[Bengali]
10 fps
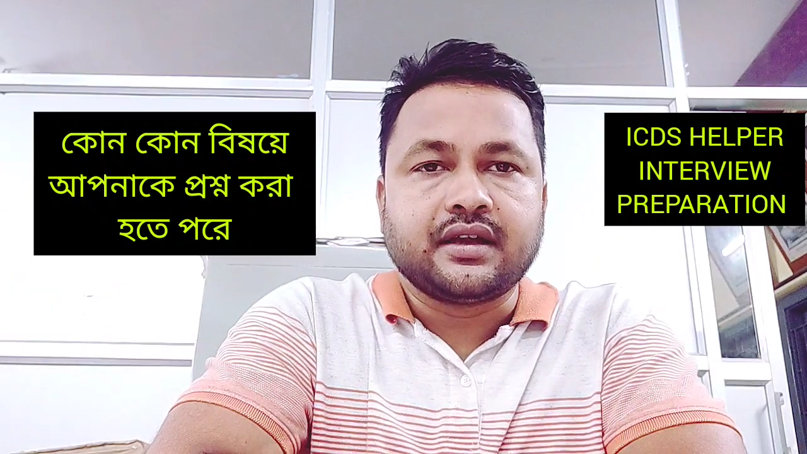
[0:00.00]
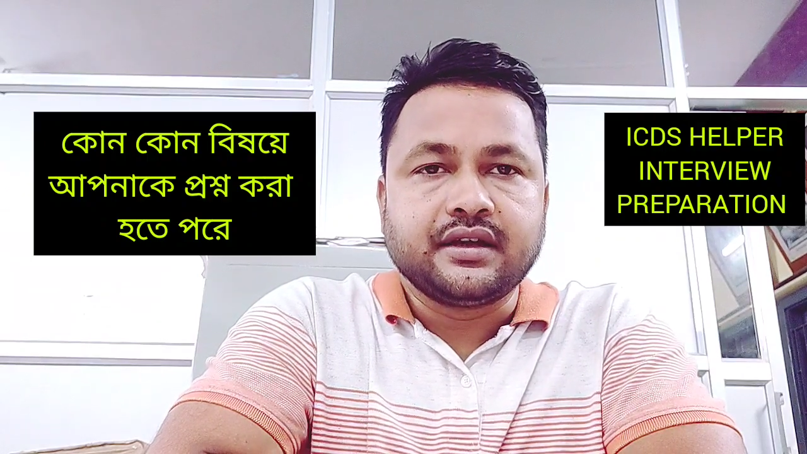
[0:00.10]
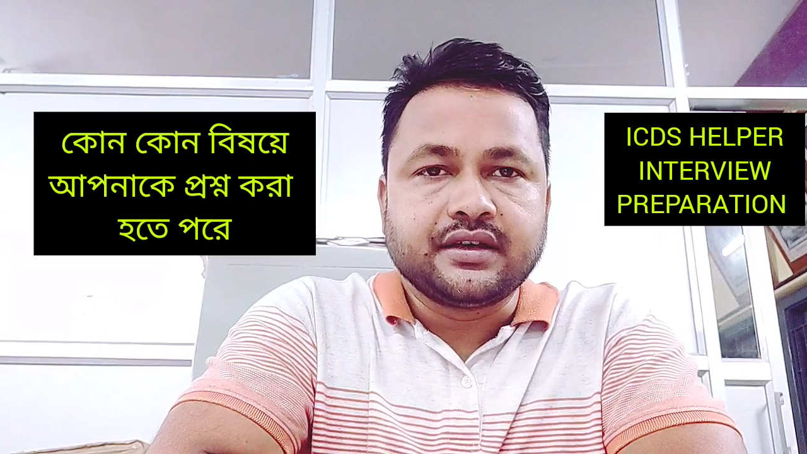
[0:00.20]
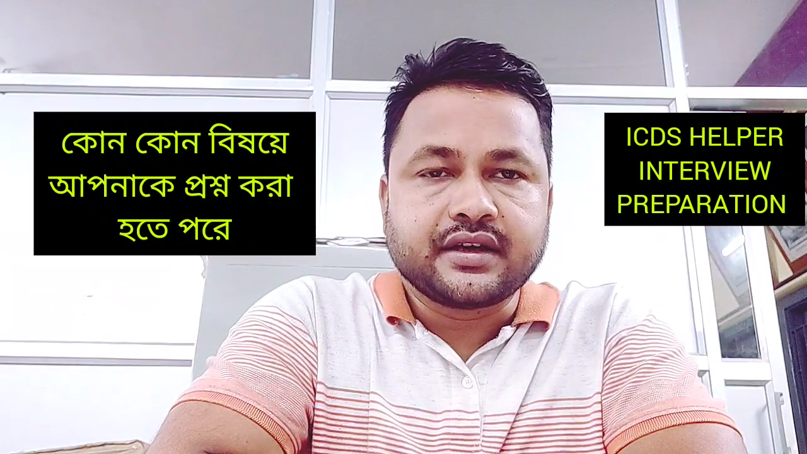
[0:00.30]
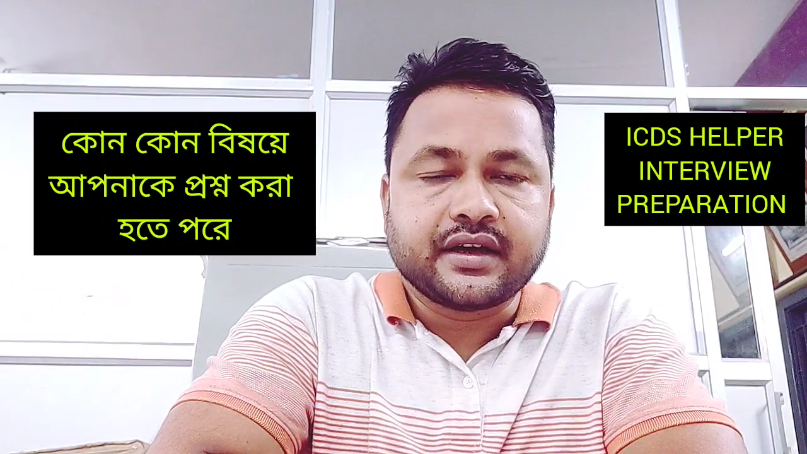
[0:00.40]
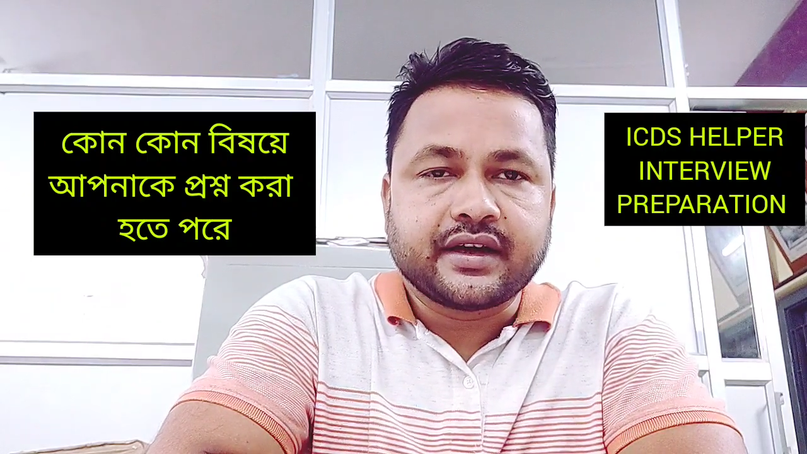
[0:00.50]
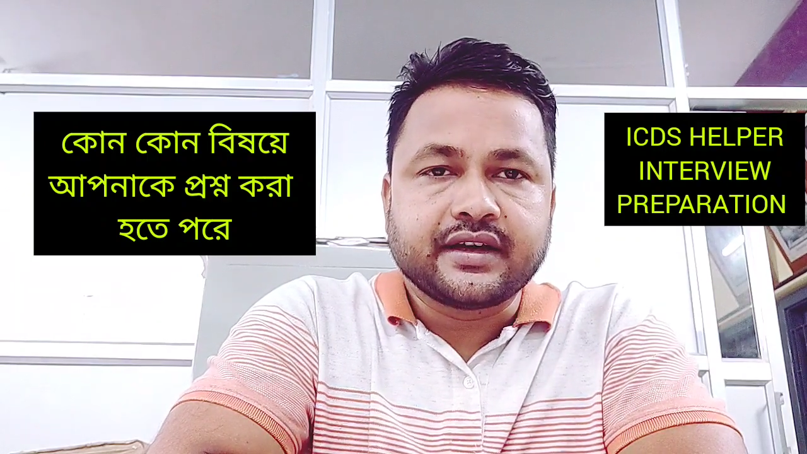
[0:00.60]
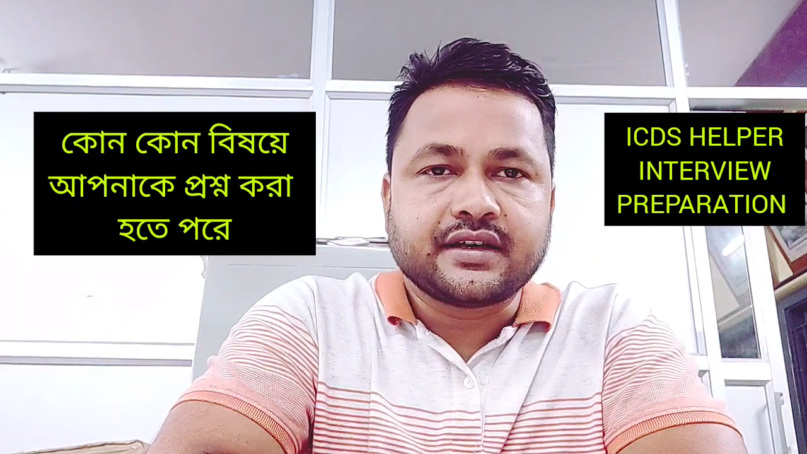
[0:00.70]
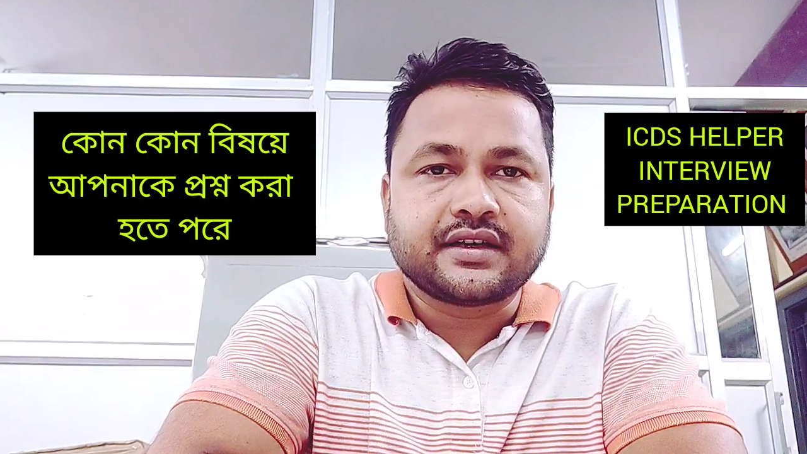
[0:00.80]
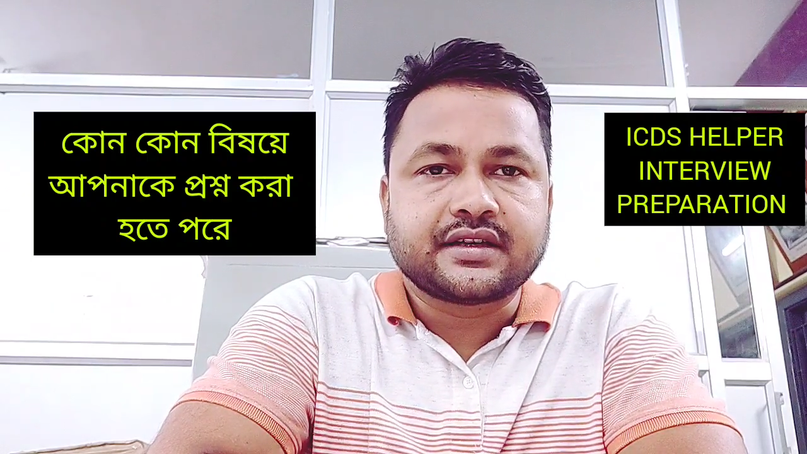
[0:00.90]

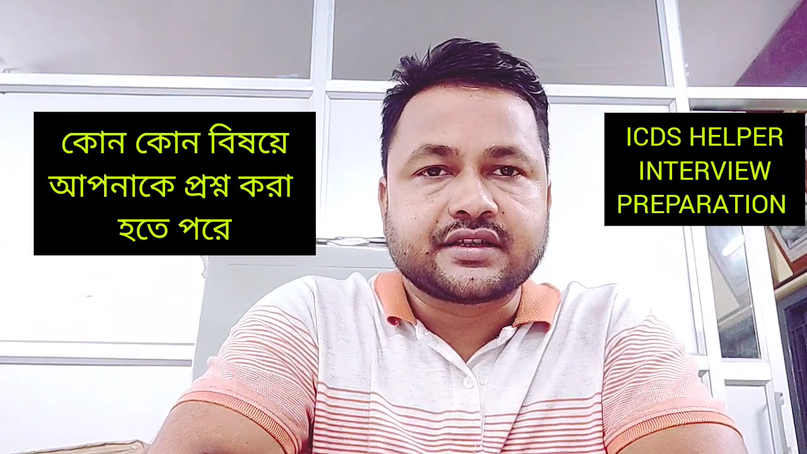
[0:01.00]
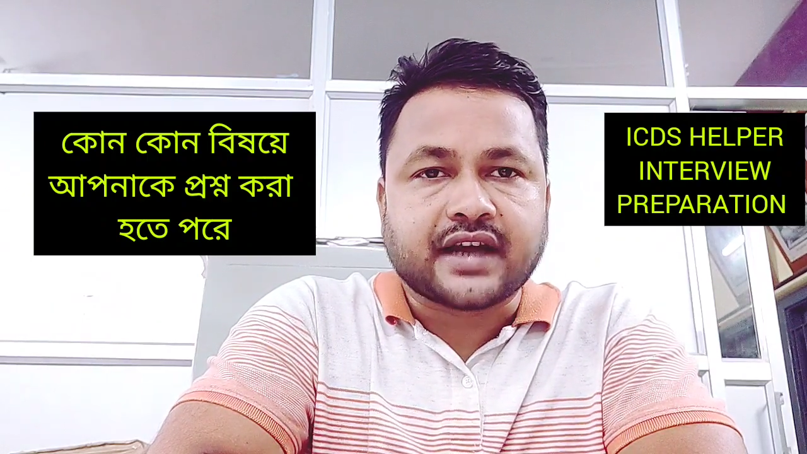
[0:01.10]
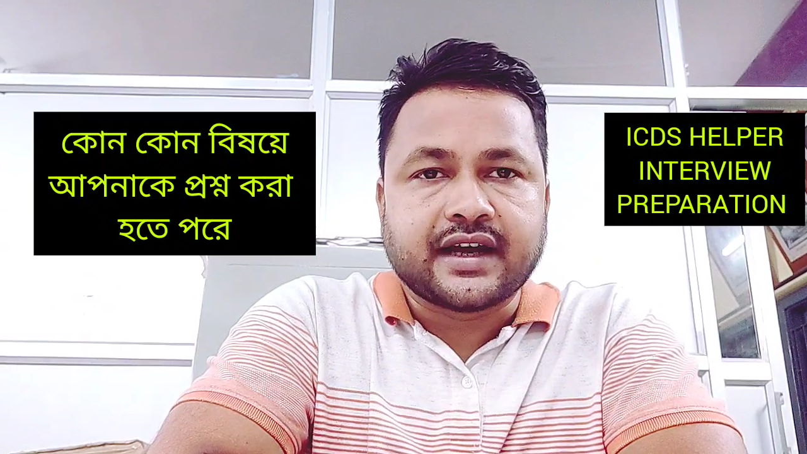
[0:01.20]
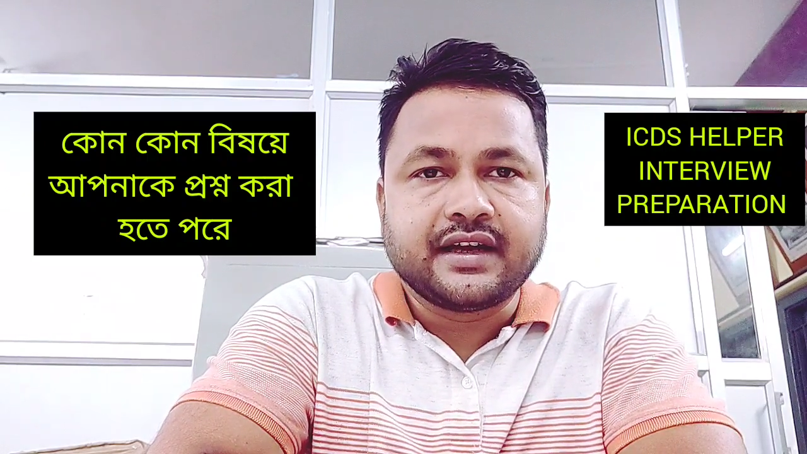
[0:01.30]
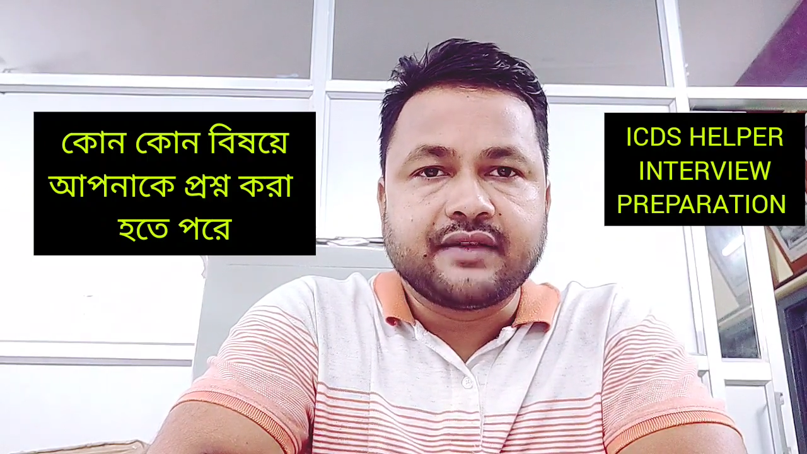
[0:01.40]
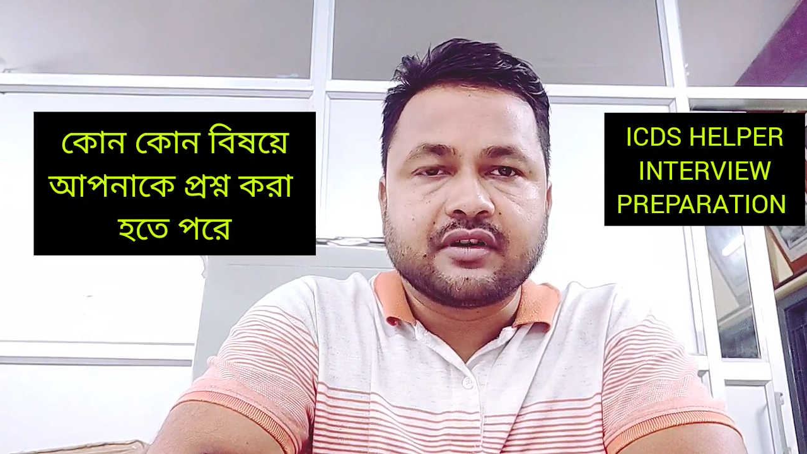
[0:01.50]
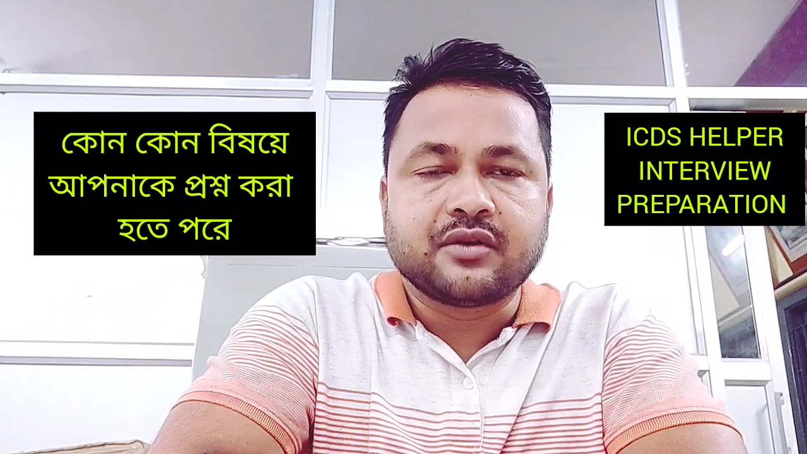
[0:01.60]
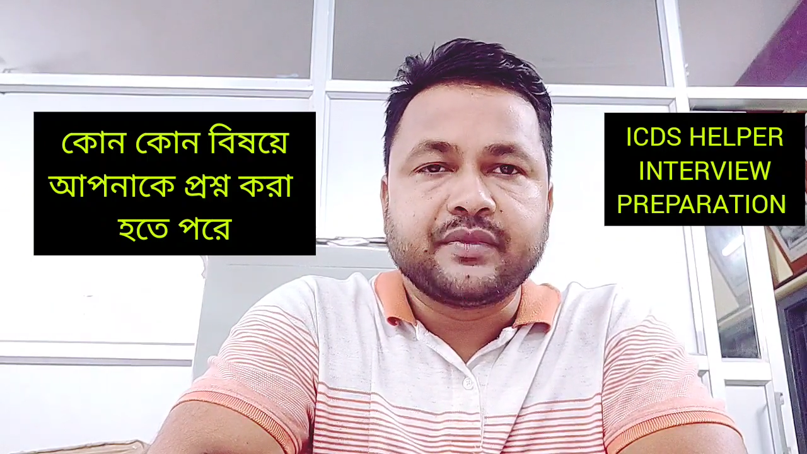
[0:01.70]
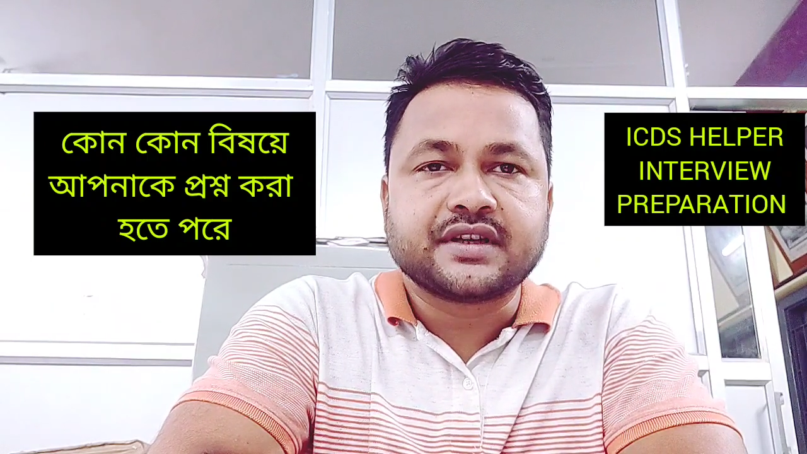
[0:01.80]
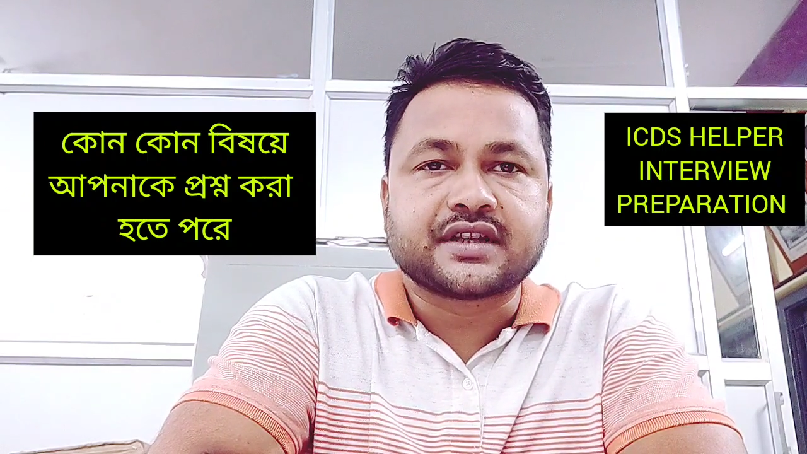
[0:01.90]
ইন্টিগ্রেটেড চাইল্ড ডেভেলপমেন্ট